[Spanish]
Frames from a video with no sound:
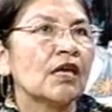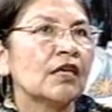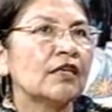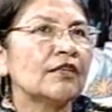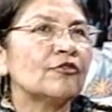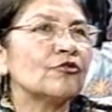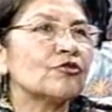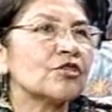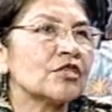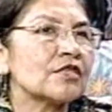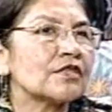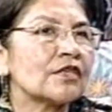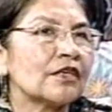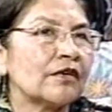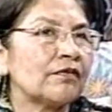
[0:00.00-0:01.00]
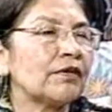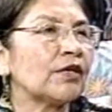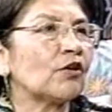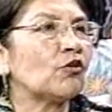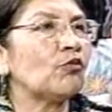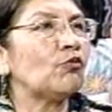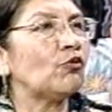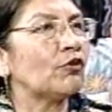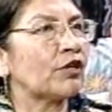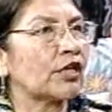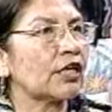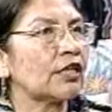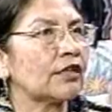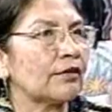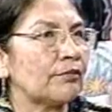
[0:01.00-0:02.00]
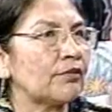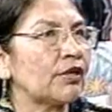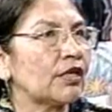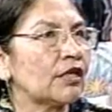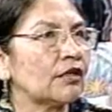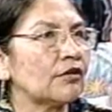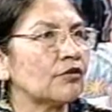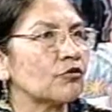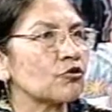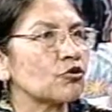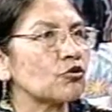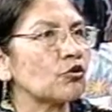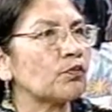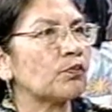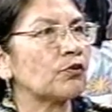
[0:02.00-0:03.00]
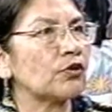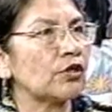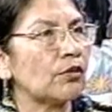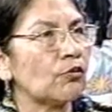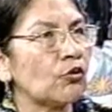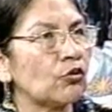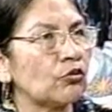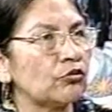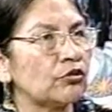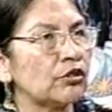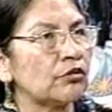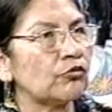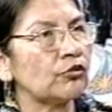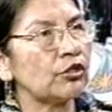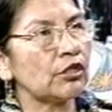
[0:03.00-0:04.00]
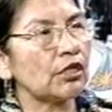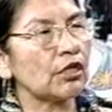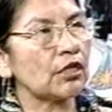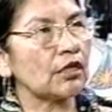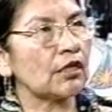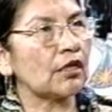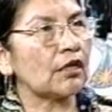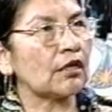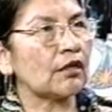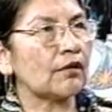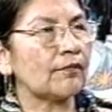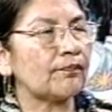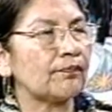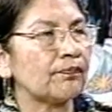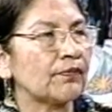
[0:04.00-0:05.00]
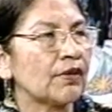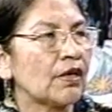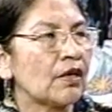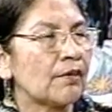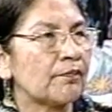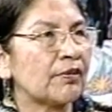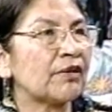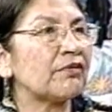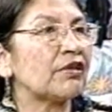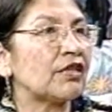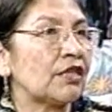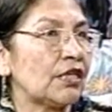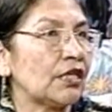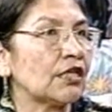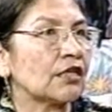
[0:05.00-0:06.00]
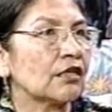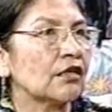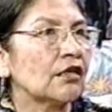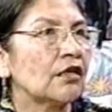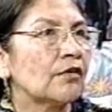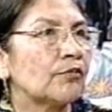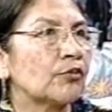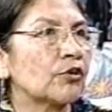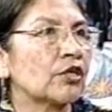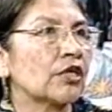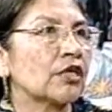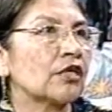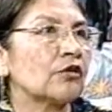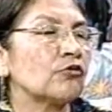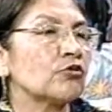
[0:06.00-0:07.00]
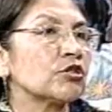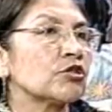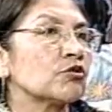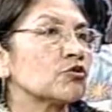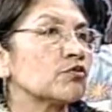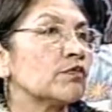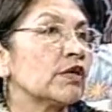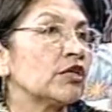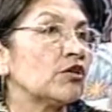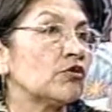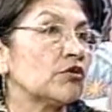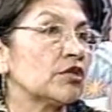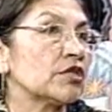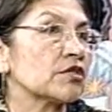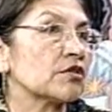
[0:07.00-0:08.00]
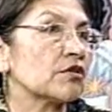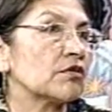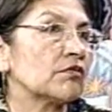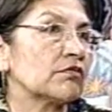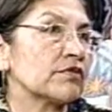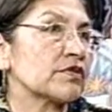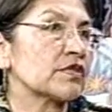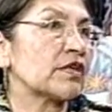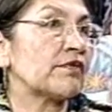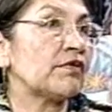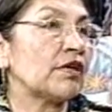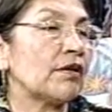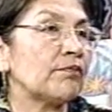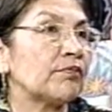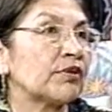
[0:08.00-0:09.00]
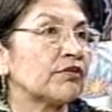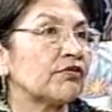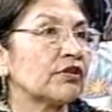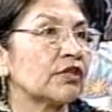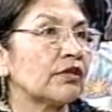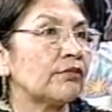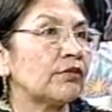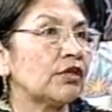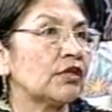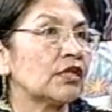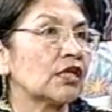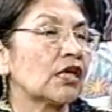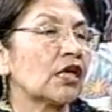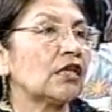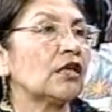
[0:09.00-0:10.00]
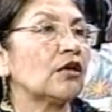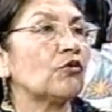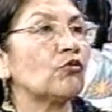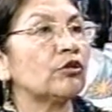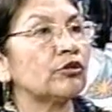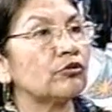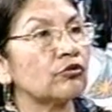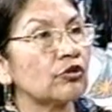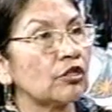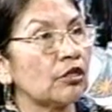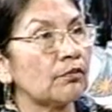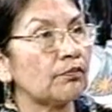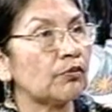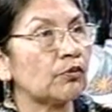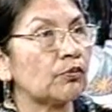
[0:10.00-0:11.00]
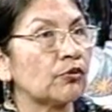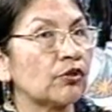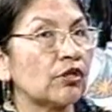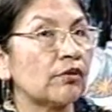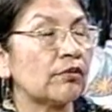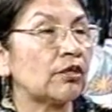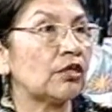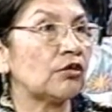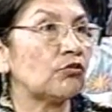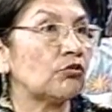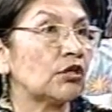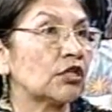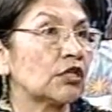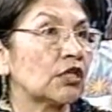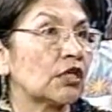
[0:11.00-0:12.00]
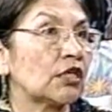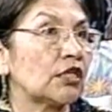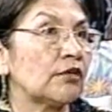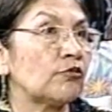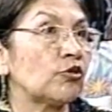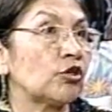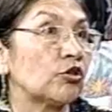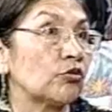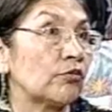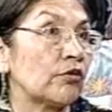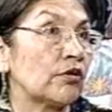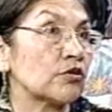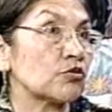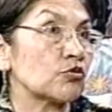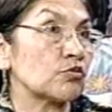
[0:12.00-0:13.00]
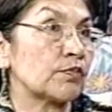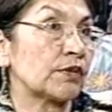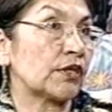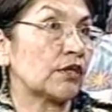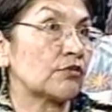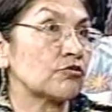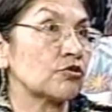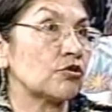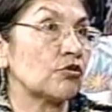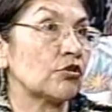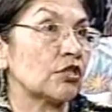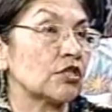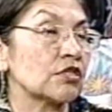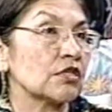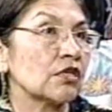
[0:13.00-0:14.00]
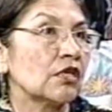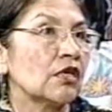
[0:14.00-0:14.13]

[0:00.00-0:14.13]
Y entonces es ver cómo es que también nosotros podríamos contribuir a prevenir, porque nuestros mayores sabían perfectamente cada cuánto tiempo podría venir un cataclismo y tomaban sus precauciones.